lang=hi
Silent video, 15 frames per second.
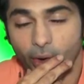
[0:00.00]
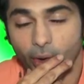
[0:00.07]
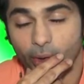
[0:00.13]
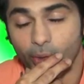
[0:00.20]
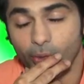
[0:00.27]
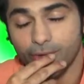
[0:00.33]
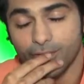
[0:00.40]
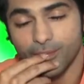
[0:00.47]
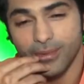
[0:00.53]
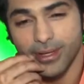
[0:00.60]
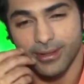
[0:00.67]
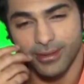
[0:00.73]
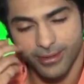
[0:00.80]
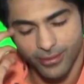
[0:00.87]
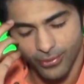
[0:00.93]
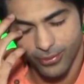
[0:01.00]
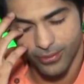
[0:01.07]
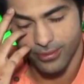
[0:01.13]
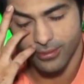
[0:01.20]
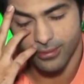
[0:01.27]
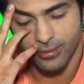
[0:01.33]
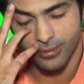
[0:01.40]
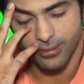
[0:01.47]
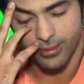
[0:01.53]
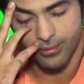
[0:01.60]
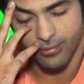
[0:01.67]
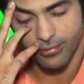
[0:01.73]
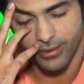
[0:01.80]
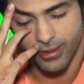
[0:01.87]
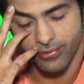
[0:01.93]
और उसमें तो
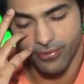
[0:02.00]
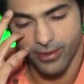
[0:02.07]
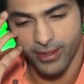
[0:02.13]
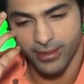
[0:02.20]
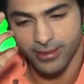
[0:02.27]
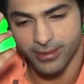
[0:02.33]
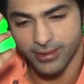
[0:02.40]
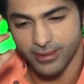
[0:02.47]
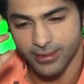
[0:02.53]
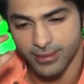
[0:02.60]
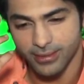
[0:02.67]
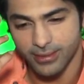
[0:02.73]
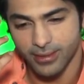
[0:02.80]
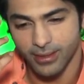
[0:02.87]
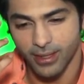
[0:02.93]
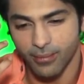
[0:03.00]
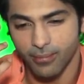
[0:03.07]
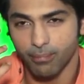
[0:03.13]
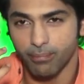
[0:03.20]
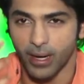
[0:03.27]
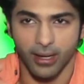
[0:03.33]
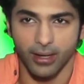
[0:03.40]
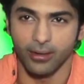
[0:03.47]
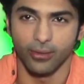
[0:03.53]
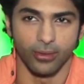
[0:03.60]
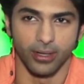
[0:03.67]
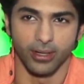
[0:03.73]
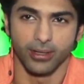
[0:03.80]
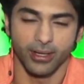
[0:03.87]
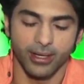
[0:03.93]
वी से हम पागल हो
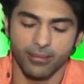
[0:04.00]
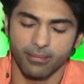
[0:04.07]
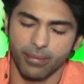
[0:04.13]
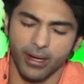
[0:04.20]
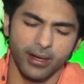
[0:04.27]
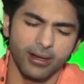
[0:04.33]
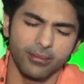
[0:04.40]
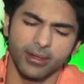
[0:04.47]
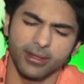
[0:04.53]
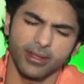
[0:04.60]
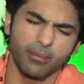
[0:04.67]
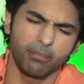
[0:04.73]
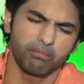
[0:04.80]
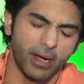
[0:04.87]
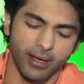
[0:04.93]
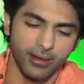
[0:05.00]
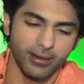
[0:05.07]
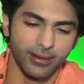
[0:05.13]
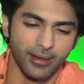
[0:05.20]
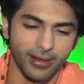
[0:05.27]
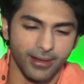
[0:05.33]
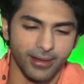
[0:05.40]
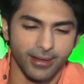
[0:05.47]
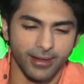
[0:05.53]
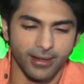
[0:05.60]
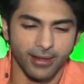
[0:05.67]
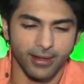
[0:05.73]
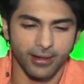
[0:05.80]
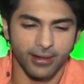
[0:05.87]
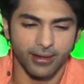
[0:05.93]
गए यानी पागल मतलब पागल
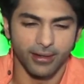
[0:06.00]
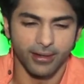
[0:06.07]
आ,